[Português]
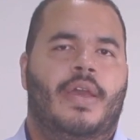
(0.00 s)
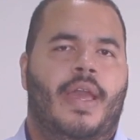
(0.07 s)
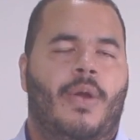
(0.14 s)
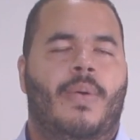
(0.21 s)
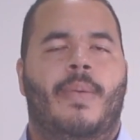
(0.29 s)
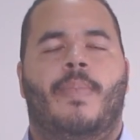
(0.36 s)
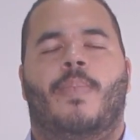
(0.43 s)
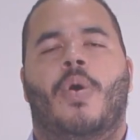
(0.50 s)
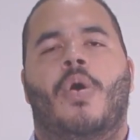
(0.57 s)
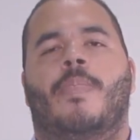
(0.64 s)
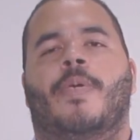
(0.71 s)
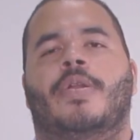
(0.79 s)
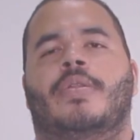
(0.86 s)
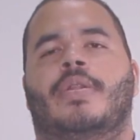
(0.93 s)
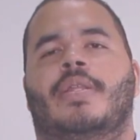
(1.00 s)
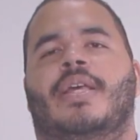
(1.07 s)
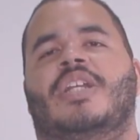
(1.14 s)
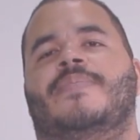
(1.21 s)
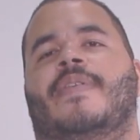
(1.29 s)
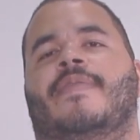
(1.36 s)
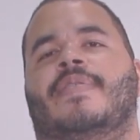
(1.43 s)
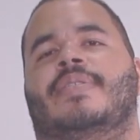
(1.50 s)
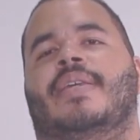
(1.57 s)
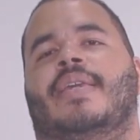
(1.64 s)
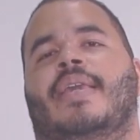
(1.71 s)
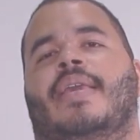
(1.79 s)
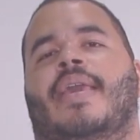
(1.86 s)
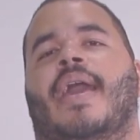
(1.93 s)
É uma boa oportunidade para você
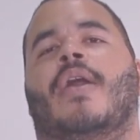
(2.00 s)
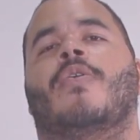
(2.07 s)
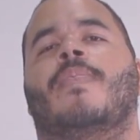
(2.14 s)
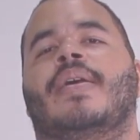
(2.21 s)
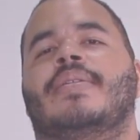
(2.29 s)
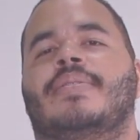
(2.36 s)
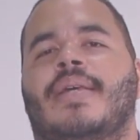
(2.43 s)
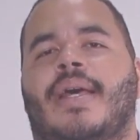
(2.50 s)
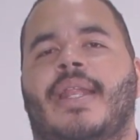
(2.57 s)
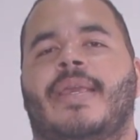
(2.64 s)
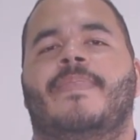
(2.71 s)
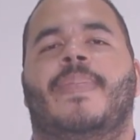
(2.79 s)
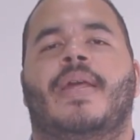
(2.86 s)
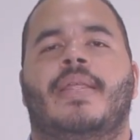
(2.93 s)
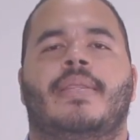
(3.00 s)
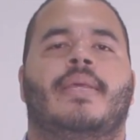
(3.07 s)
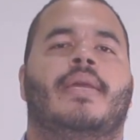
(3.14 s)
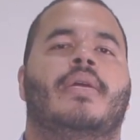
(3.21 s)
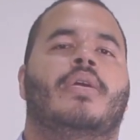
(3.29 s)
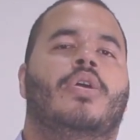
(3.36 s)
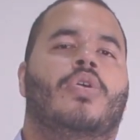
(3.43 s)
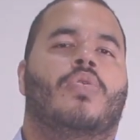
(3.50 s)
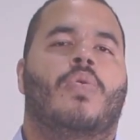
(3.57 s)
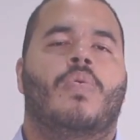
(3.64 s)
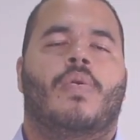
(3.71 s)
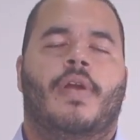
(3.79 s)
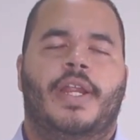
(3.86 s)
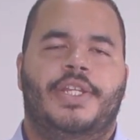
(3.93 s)
que quer começar a empreender
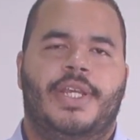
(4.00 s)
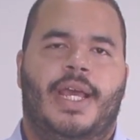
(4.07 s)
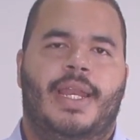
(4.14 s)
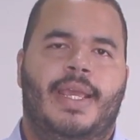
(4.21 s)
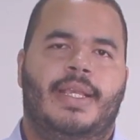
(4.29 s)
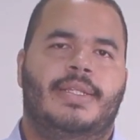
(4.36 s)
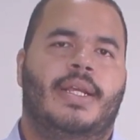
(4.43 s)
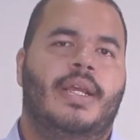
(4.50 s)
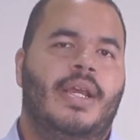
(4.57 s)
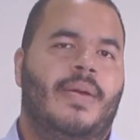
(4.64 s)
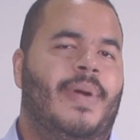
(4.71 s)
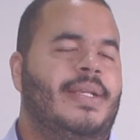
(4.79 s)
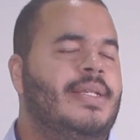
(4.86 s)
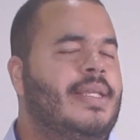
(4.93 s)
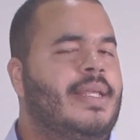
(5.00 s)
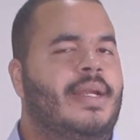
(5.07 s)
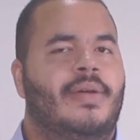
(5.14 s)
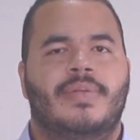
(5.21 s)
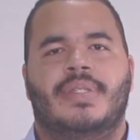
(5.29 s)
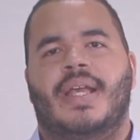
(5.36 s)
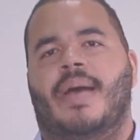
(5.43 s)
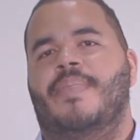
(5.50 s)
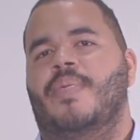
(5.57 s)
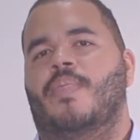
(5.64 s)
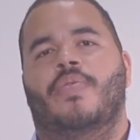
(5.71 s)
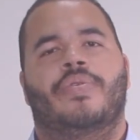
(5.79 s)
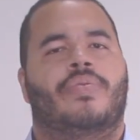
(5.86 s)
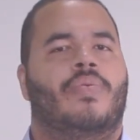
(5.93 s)
com corte a laser, mas ainda não sabe
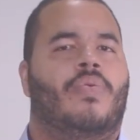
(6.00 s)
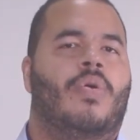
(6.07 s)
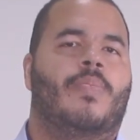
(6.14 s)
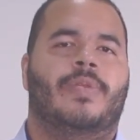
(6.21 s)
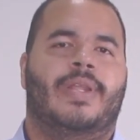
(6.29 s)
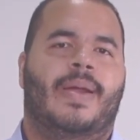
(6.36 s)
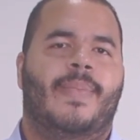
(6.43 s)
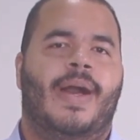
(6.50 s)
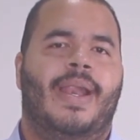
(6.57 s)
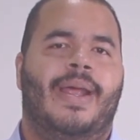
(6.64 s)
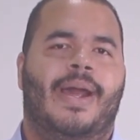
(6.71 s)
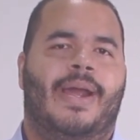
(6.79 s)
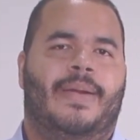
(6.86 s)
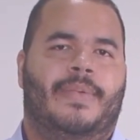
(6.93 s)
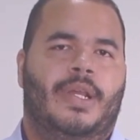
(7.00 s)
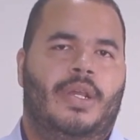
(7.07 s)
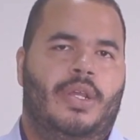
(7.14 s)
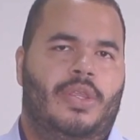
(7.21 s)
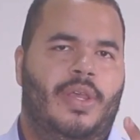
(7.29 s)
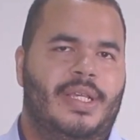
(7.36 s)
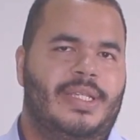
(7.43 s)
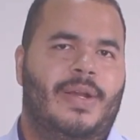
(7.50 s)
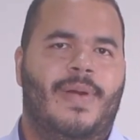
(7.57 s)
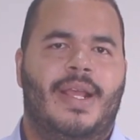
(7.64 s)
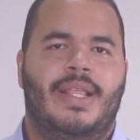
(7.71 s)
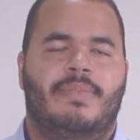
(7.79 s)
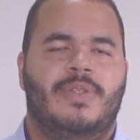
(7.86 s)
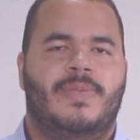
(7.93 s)
muito como trabalhar. Nós
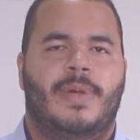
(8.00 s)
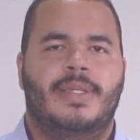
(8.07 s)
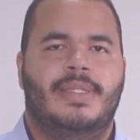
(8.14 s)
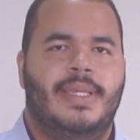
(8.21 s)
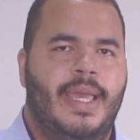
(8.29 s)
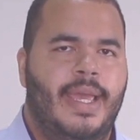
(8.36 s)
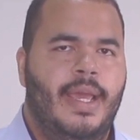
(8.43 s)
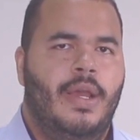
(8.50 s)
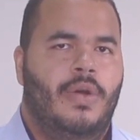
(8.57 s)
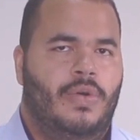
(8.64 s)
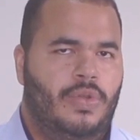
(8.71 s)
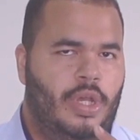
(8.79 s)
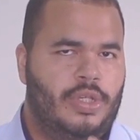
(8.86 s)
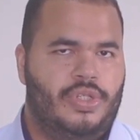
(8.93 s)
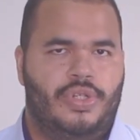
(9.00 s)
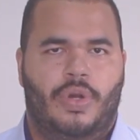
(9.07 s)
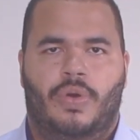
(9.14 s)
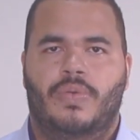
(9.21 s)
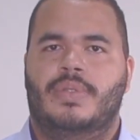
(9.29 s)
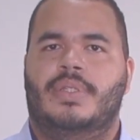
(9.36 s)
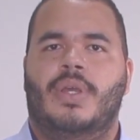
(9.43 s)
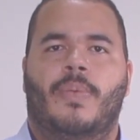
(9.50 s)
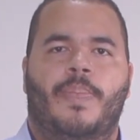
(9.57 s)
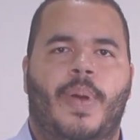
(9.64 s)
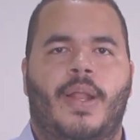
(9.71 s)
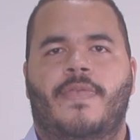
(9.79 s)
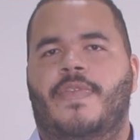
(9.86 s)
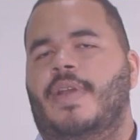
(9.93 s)
aguardamos você. O nosso showroom de São
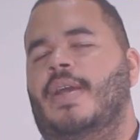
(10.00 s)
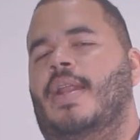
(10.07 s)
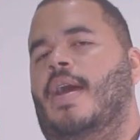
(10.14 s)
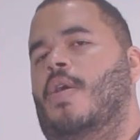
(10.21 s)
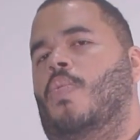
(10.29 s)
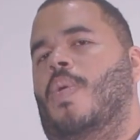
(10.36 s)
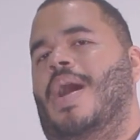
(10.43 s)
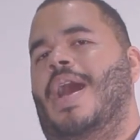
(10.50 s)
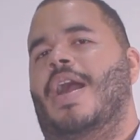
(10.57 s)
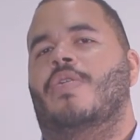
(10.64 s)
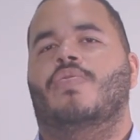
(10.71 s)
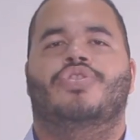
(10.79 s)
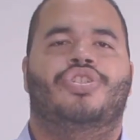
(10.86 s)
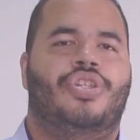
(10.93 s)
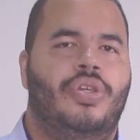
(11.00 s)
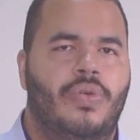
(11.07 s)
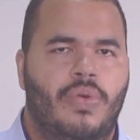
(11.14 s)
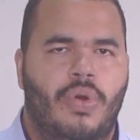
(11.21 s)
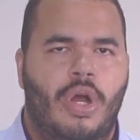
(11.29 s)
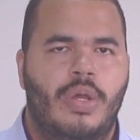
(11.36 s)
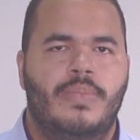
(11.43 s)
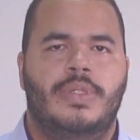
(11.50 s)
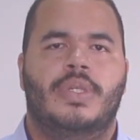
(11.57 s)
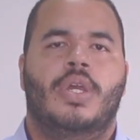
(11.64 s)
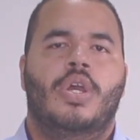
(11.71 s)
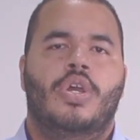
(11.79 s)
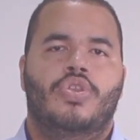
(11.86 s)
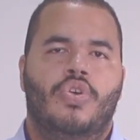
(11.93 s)
Paulo fica na rua Agostinho Gomes,
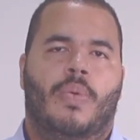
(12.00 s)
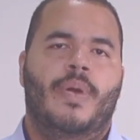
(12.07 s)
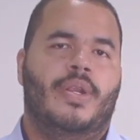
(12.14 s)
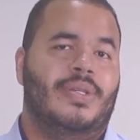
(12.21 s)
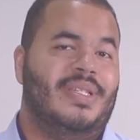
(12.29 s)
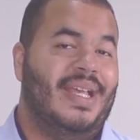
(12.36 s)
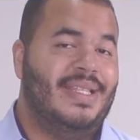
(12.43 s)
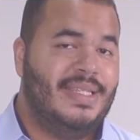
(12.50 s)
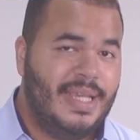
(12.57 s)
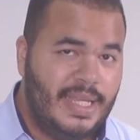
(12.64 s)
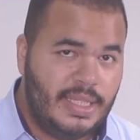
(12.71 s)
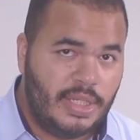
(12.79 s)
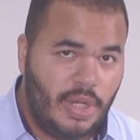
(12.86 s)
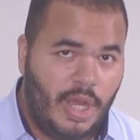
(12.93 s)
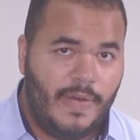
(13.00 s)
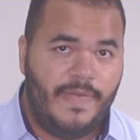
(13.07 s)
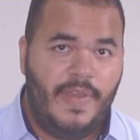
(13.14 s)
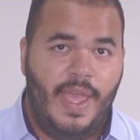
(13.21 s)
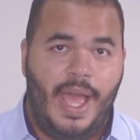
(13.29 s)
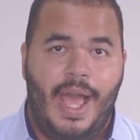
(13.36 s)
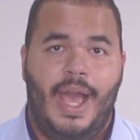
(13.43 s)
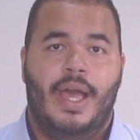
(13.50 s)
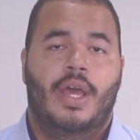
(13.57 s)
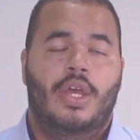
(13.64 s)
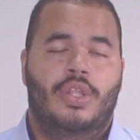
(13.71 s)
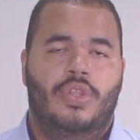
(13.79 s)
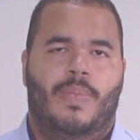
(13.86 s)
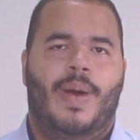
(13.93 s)
número 709A,
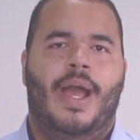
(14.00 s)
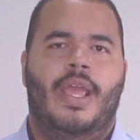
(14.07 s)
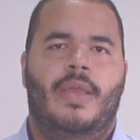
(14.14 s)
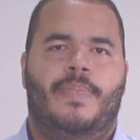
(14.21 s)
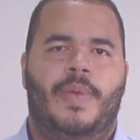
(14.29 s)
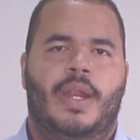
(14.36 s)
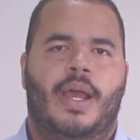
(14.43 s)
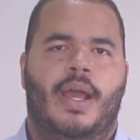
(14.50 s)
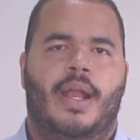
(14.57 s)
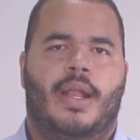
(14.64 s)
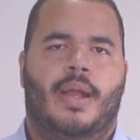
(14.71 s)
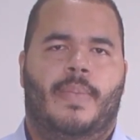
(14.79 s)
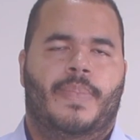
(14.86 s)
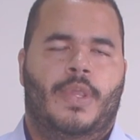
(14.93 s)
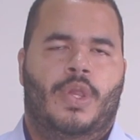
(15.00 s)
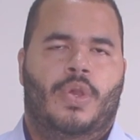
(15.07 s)
no bairro Ipiranga.